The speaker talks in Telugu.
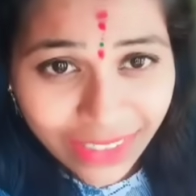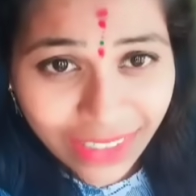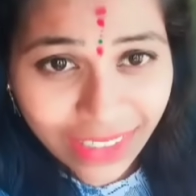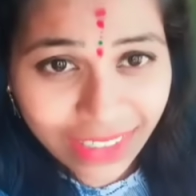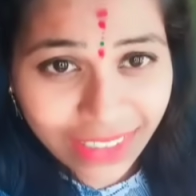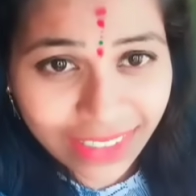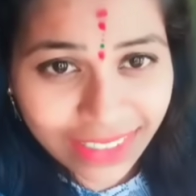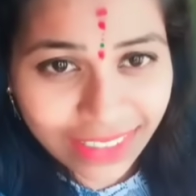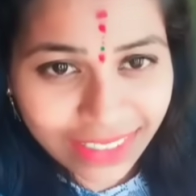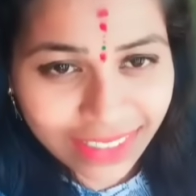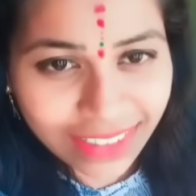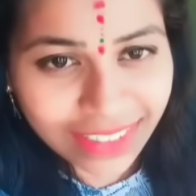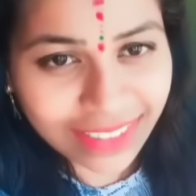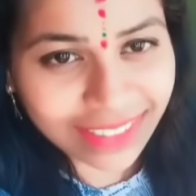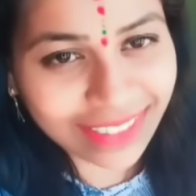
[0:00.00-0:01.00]

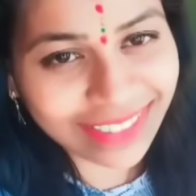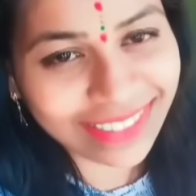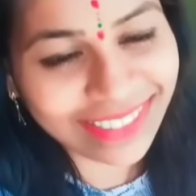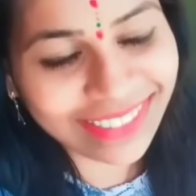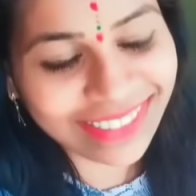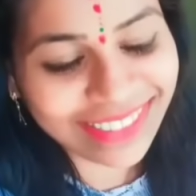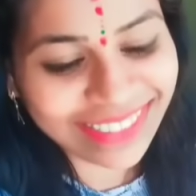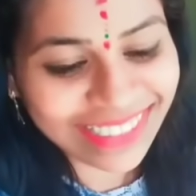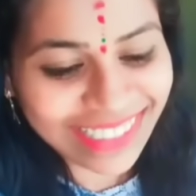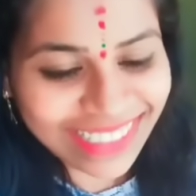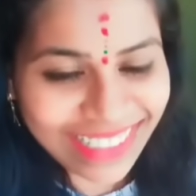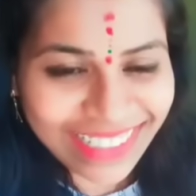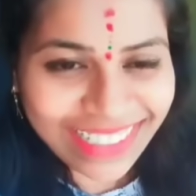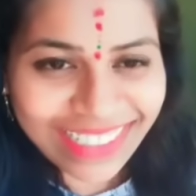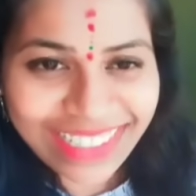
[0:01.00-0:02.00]
ఆర్యవర్ధన్ ఇండస్ట్రీలో
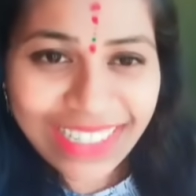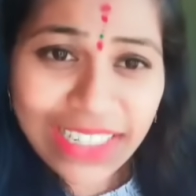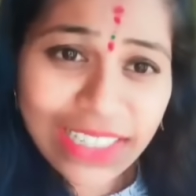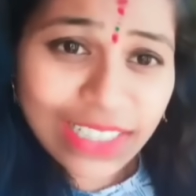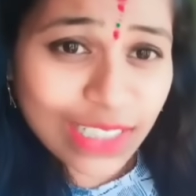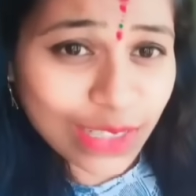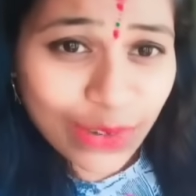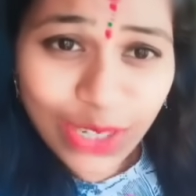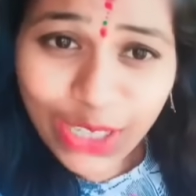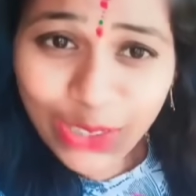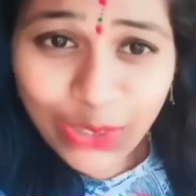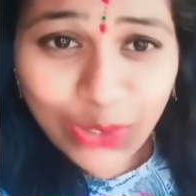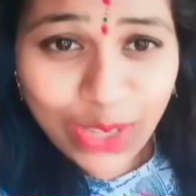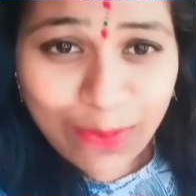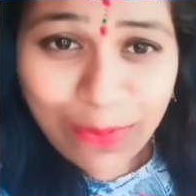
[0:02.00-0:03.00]
అడుగు పెట్టడు
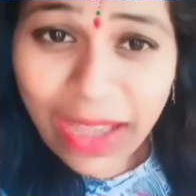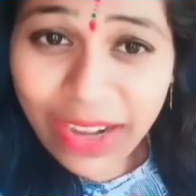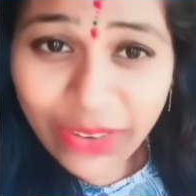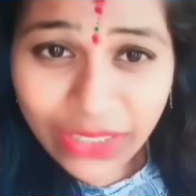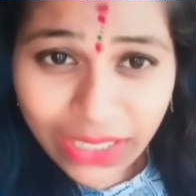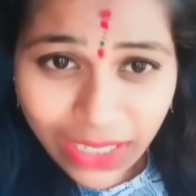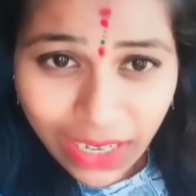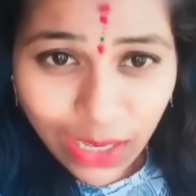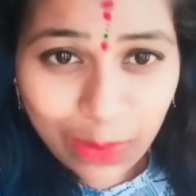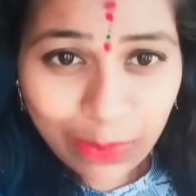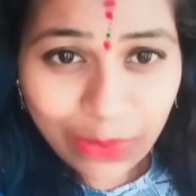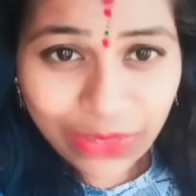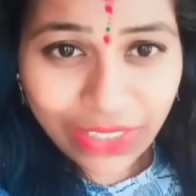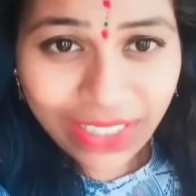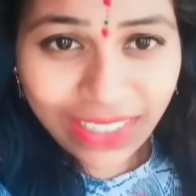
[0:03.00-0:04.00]
అని అజయ్ చెప్తూ
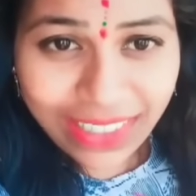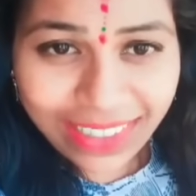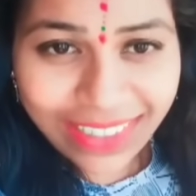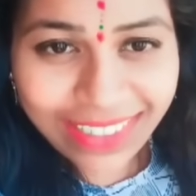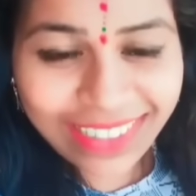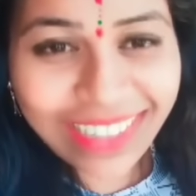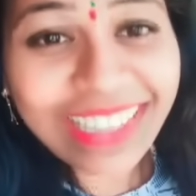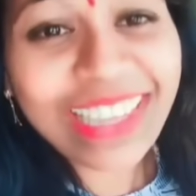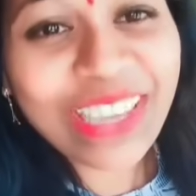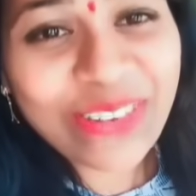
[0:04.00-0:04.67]
ఉంటాడు మీరాకి